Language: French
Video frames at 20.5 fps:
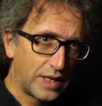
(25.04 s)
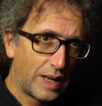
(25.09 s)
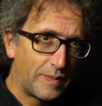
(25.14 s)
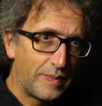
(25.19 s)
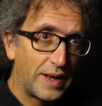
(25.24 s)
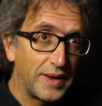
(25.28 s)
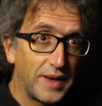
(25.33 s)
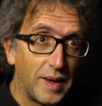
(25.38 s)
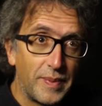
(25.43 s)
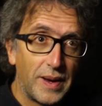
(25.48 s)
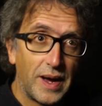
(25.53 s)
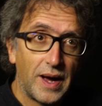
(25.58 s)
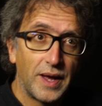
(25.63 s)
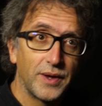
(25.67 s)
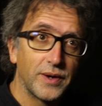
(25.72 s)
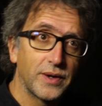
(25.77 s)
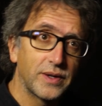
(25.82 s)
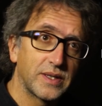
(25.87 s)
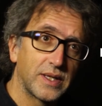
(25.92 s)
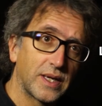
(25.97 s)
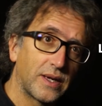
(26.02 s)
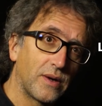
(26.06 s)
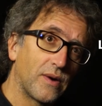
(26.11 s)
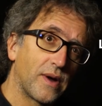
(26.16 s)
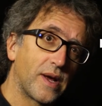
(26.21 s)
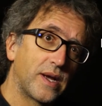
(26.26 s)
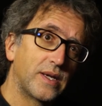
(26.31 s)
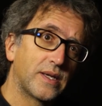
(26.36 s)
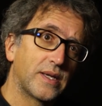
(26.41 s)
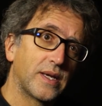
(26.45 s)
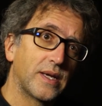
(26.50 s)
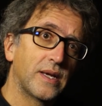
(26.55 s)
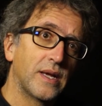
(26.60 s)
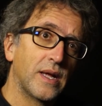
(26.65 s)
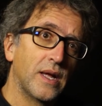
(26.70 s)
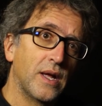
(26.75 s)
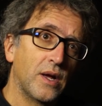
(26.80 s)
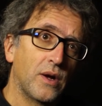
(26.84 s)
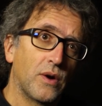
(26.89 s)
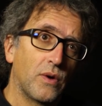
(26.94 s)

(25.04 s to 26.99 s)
ça part d'un paradoxe, c'est qu'en réalité,